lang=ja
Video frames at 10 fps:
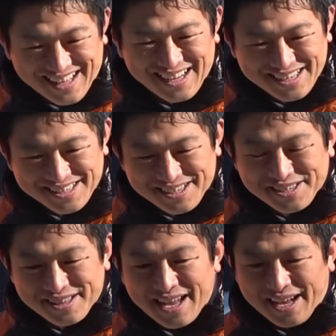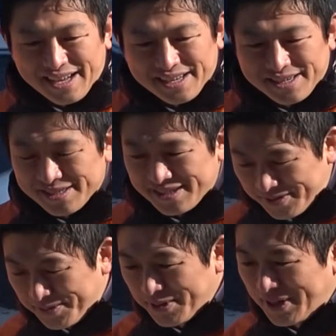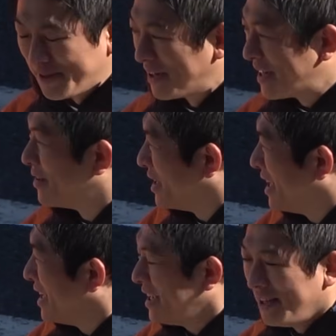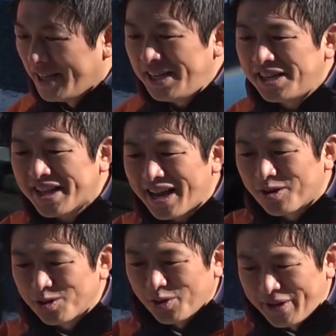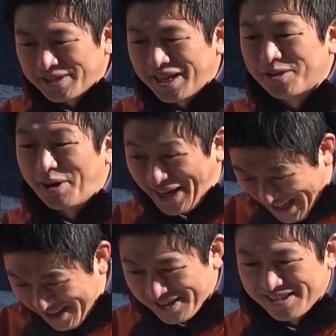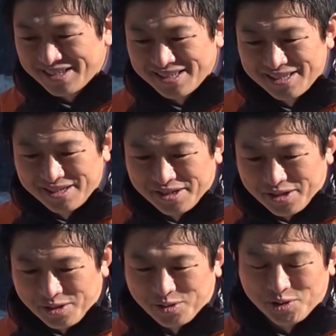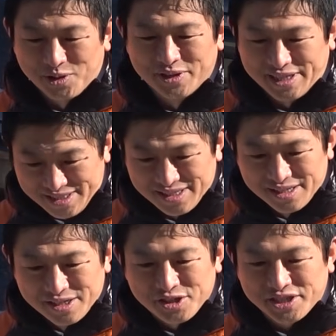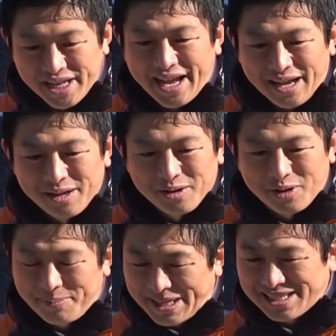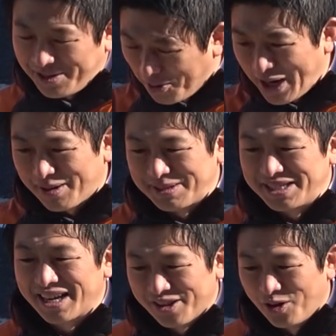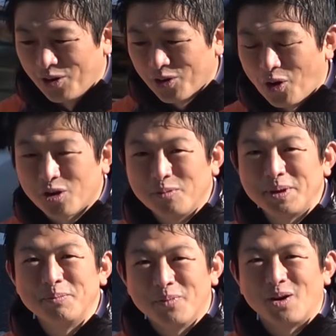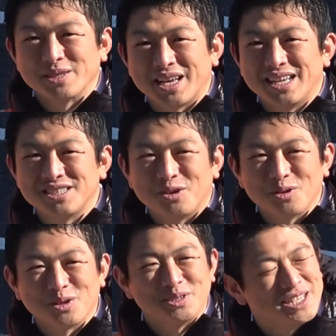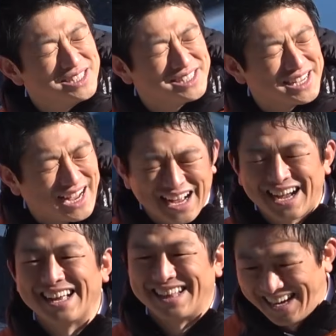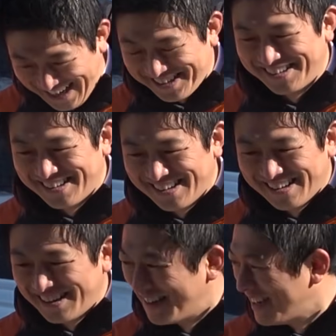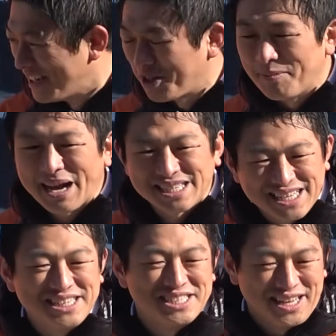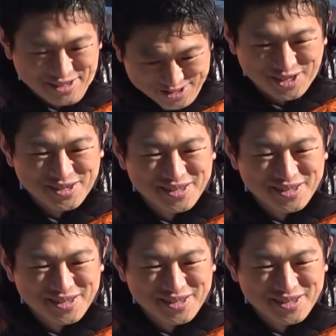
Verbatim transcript: ね、で、藤本が言ってくれたように、言いたいことを言える政党がないということです。そして、これは皆さんに怒られるかもしれないけど、国民も政治のことを全然考えてない、人任せにしていると、